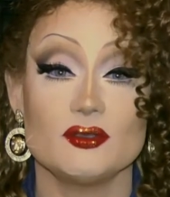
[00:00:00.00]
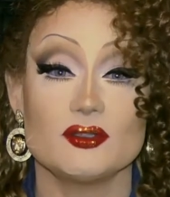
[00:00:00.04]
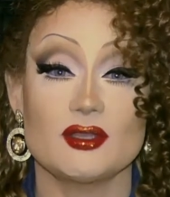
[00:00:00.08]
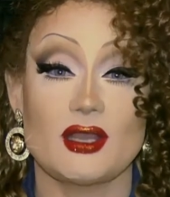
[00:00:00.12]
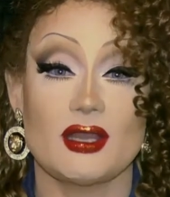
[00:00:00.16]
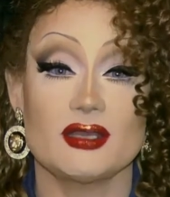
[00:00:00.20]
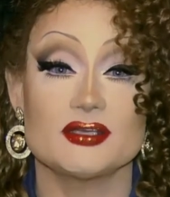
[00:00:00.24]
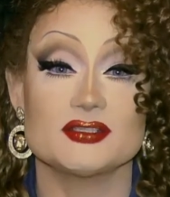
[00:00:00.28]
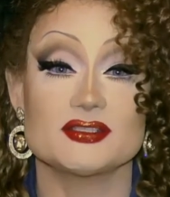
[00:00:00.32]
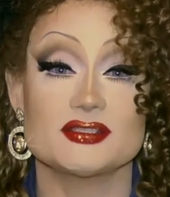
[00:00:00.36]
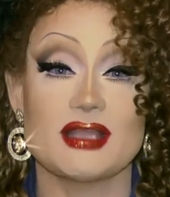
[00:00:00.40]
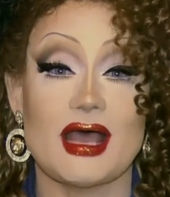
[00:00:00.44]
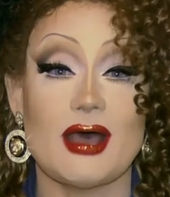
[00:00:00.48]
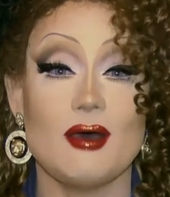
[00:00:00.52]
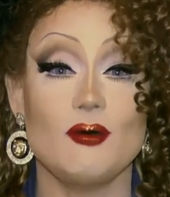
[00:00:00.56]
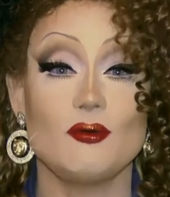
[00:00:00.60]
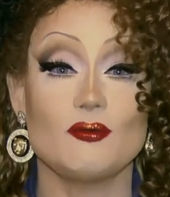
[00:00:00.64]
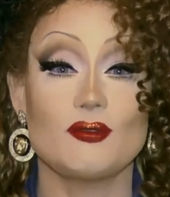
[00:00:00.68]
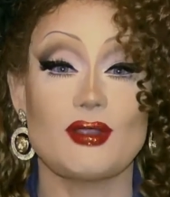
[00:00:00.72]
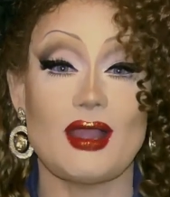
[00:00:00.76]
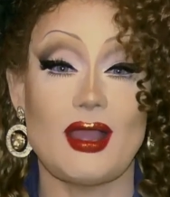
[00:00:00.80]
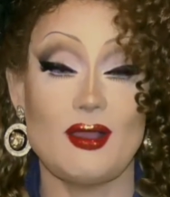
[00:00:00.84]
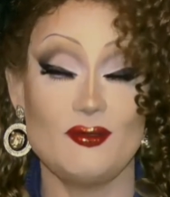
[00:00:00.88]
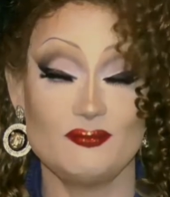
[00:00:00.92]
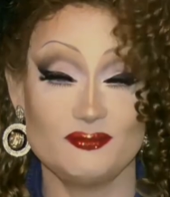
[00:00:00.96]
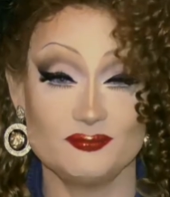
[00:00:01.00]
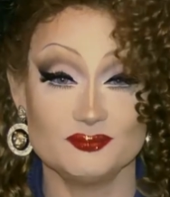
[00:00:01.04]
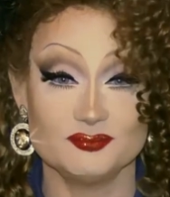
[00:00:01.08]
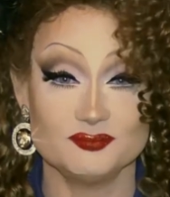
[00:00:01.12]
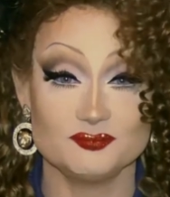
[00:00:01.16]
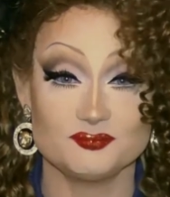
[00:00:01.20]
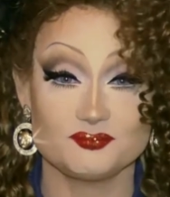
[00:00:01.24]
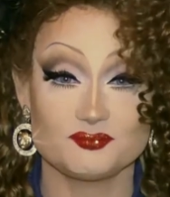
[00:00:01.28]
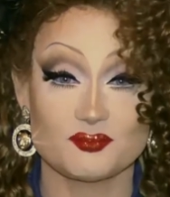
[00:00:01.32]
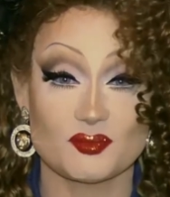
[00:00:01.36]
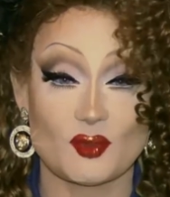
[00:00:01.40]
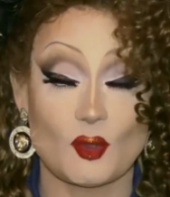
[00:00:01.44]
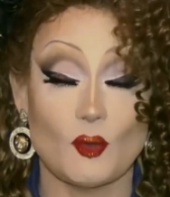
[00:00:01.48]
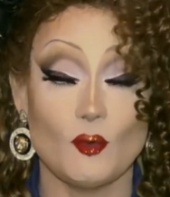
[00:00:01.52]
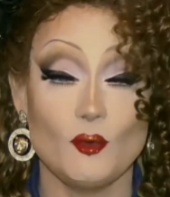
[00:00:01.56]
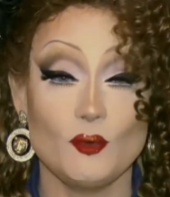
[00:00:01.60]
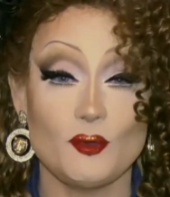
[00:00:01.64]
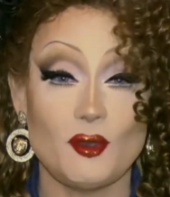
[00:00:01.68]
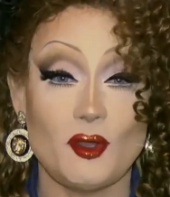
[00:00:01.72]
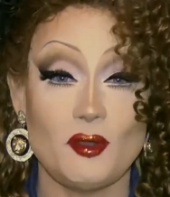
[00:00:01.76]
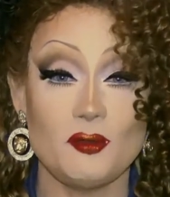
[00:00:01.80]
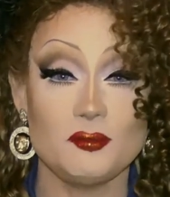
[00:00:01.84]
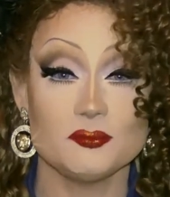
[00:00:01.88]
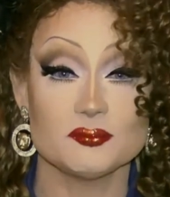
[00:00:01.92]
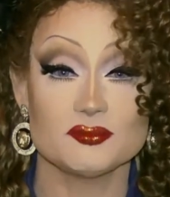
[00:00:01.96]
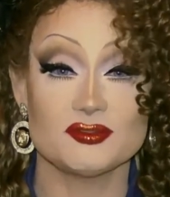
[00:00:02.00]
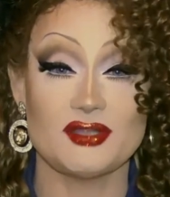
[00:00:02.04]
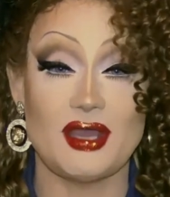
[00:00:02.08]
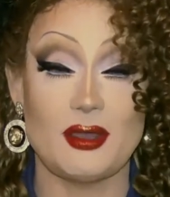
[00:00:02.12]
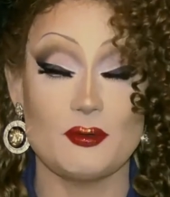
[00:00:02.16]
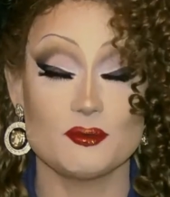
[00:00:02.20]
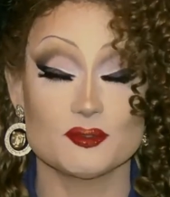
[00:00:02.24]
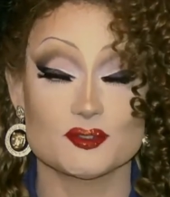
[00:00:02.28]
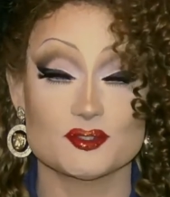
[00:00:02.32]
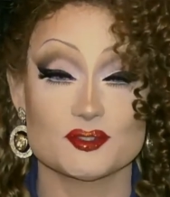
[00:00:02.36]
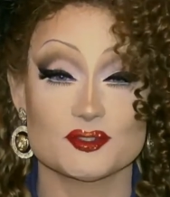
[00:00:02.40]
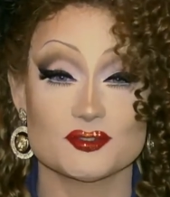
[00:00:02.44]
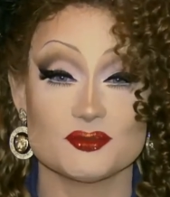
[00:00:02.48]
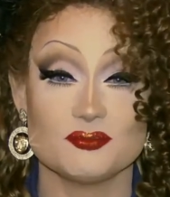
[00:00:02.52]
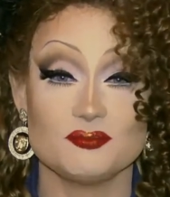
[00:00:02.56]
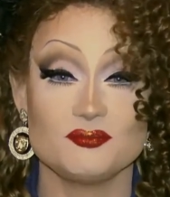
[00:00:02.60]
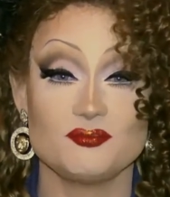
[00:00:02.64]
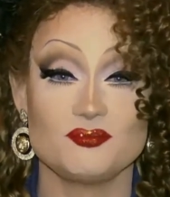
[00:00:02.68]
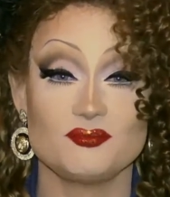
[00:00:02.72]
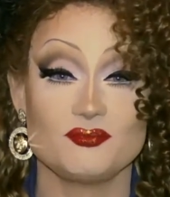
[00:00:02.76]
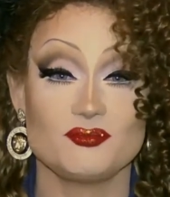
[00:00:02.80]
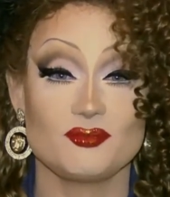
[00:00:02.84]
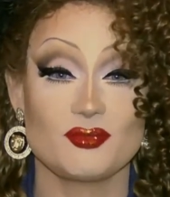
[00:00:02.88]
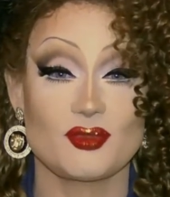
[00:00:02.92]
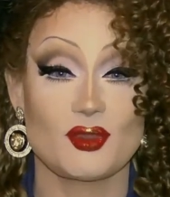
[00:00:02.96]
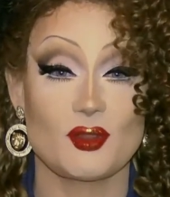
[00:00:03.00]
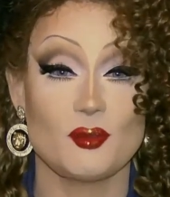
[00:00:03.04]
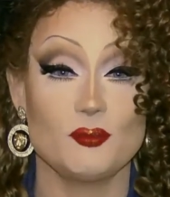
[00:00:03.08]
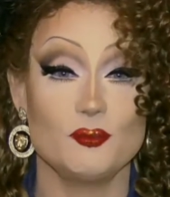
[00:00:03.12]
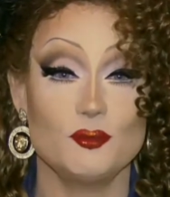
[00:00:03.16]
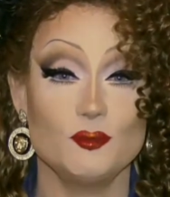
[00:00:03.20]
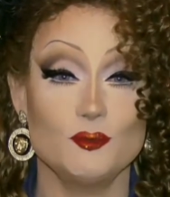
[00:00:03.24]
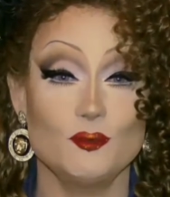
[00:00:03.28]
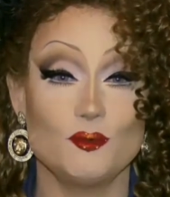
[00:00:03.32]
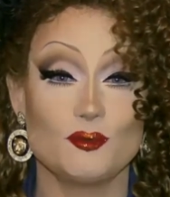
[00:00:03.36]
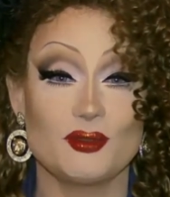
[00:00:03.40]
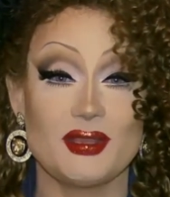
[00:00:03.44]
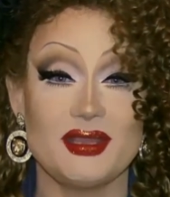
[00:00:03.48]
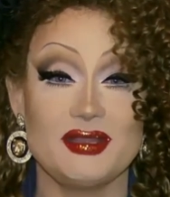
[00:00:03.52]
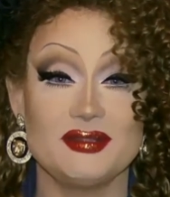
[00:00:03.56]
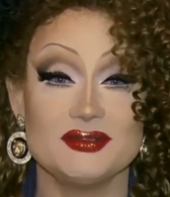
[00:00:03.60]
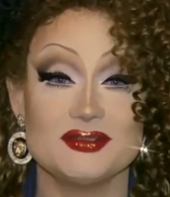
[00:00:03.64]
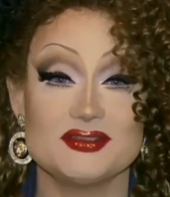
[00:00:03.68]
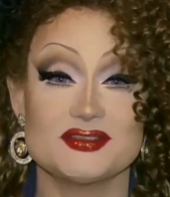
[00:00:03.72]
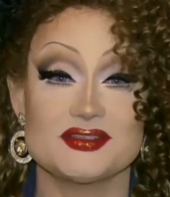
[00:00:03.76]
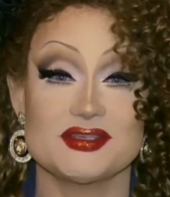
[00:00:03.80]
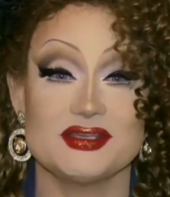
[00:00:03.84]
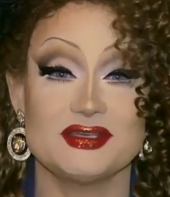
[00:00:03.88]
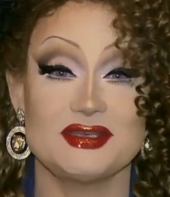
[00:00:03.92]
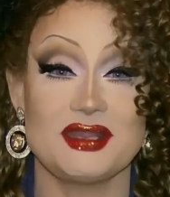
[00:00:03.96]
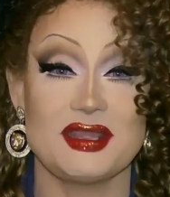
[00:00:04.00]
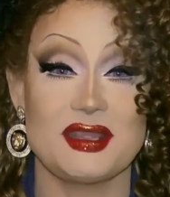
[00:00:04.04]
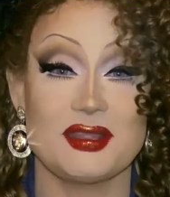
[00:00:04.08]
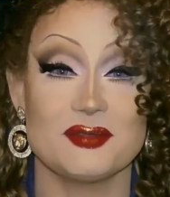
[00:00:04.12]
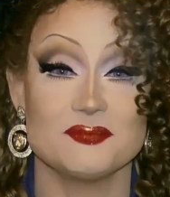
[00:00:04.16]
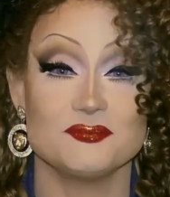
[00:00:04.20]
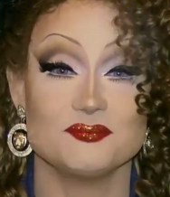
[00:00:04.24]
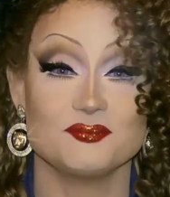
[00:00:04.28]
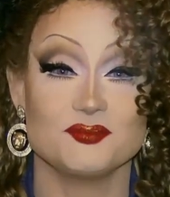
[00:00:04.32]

Kannst du auch kaufen. Oder Tausch. Buch gegen CD.